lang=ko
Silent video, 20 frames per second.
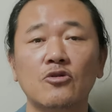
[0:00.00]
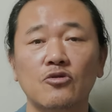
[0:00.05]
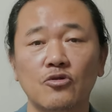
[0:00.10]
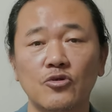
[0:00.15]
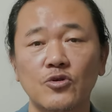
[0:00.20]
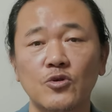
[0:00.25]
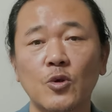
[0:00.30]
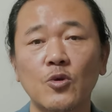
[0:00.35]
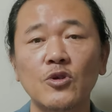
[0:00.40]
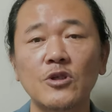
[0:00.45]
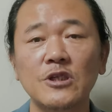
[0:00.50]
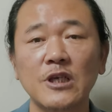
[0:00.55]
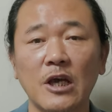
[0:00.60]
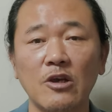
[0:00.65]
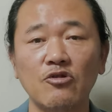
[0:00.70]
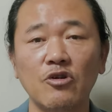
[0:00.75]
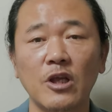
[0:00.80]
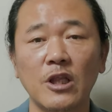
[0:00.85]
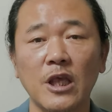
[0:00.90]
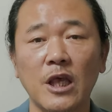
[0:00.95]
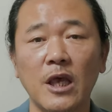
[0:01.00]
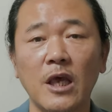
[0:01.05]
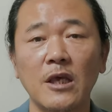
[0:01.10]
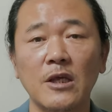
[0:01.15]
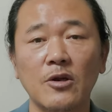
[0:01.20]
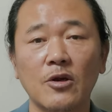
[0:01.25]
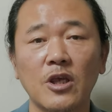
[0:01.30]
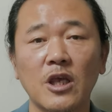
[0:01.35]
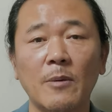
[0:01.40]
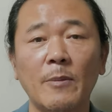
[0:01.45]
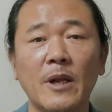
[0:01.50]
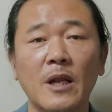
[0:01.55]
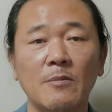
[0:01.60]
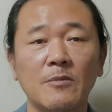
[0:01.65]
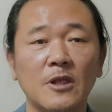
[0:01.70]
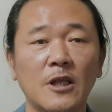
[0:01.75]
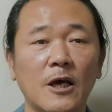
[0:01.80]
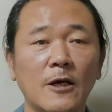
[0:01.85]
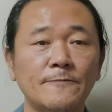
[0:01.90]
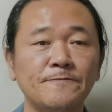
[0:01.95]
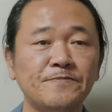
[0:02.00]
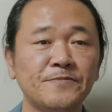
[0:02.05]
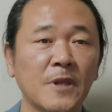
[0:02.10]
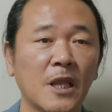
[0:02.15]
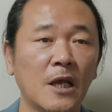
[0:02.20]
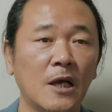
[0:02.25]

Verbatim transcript: 루소는 자유에 대해 이렇게 말합니다.